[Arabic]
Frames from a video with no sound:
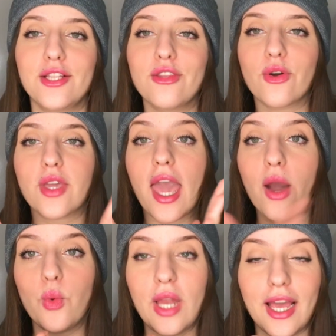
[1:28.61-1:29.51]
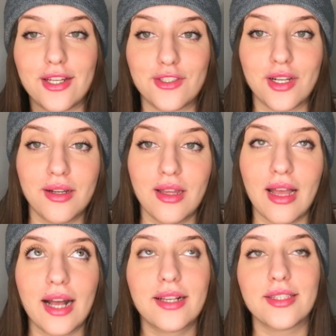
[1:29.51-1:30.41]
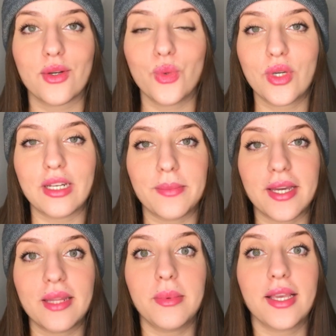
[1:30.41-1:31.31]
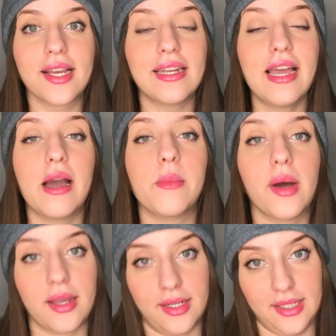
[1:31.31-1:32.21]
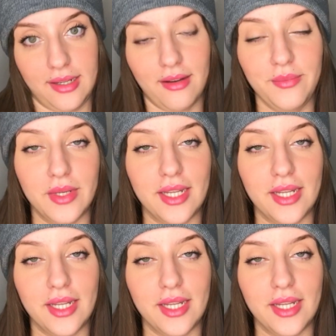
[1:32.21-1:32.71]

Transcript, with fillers: دونك اول حاجه اكثر اكله مغربيه كنحماق عليها